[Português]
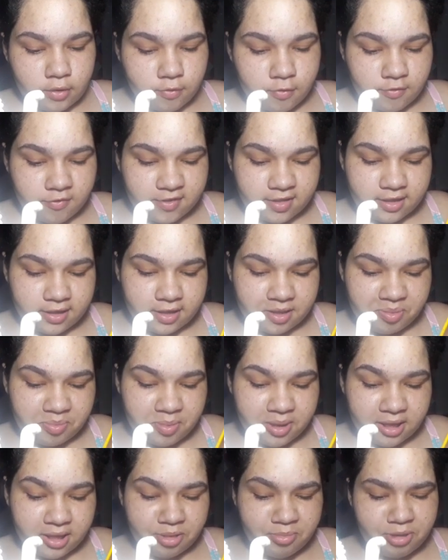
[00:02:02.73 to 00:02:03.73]
eu vou fazer
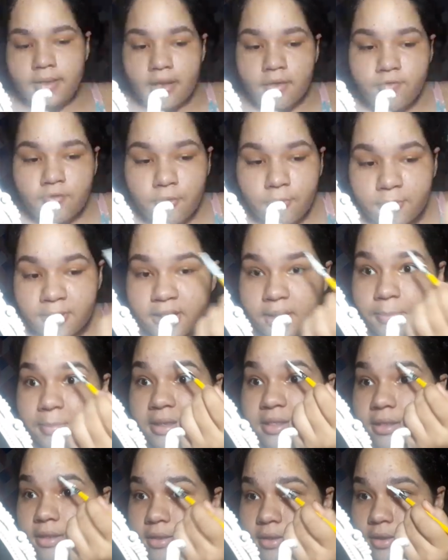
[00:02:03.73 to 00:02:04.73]
também. Né? Tá, eu vou começar
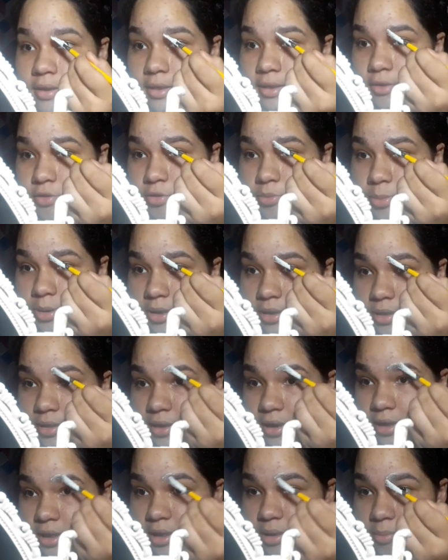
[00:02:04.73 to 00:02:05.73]
passando aqui na
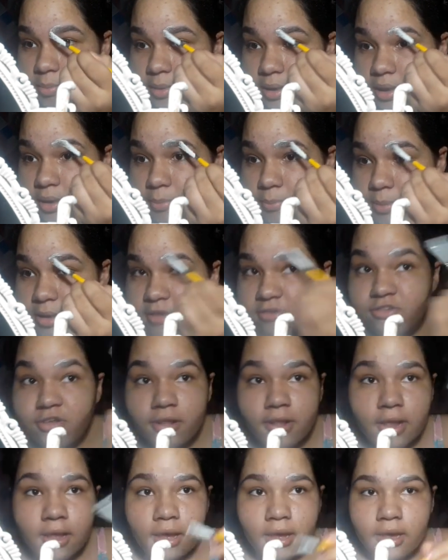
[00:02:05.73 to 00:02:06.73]
sobrancelha também, pra já
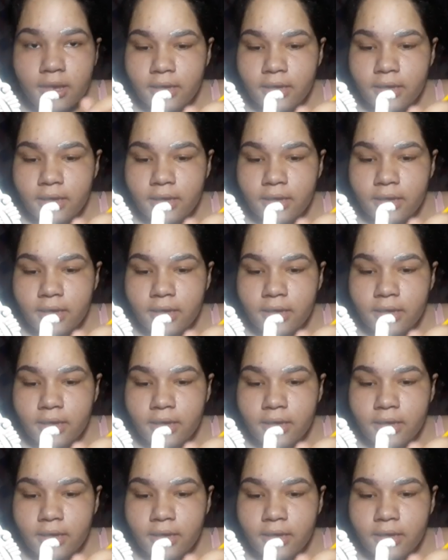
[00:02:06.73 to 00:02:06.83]
dar,